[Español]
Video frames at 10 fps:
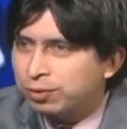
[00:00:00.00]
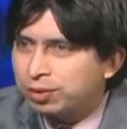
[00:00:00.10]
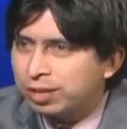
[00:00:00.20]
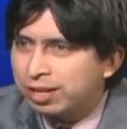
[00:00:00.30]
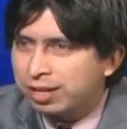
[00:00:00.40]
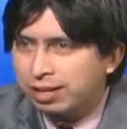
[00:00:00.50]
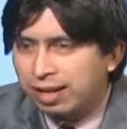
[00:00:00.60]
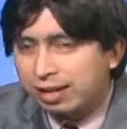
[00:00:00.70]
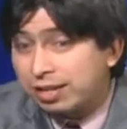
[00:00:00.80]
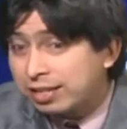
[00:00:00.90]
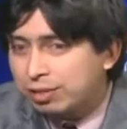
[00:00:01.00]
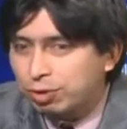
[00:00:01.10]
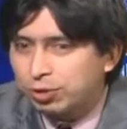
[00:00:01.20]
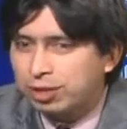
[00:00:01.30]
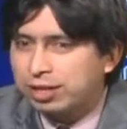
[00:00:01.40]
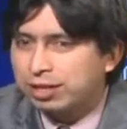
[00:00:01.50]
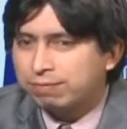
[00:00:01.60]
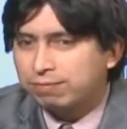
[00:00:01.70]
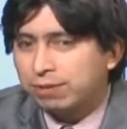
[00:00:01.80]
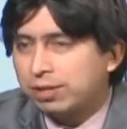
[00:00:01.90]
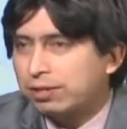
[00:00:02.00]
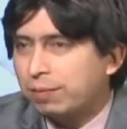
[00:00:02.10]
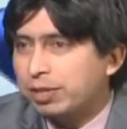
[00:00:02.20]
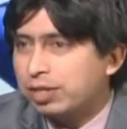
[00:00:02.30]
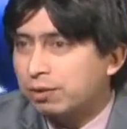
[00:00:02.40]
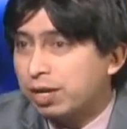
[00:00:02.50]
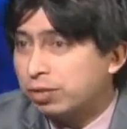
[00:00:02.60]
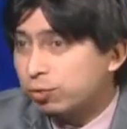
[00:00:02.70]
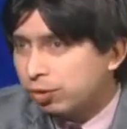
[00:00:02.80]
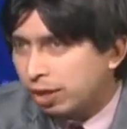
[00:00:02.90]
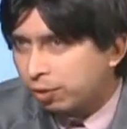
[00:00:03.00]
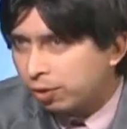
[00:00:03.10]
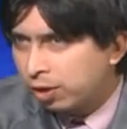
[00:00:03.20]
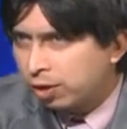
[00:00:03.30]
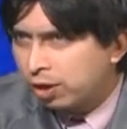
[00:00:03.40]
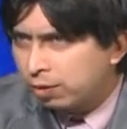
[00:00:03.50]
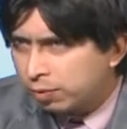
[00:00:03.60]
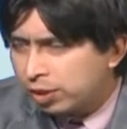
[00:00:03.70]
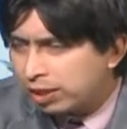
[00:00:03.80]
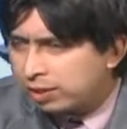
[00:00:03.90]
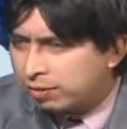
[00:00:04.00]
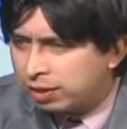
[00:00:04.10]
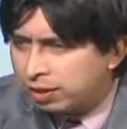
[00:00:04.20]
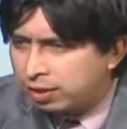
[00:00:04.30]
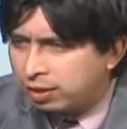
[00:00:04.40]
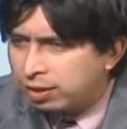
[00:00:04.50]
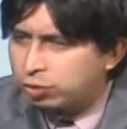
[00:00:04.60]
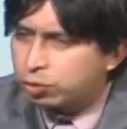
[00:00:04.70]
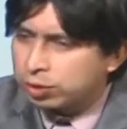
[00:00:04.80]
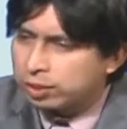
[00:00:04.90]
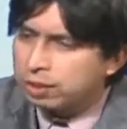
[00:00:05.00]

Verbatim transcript: de aquellas situaciones que definitivamente no han resultado. Me gustaría saber, Ignacio, si usted tiene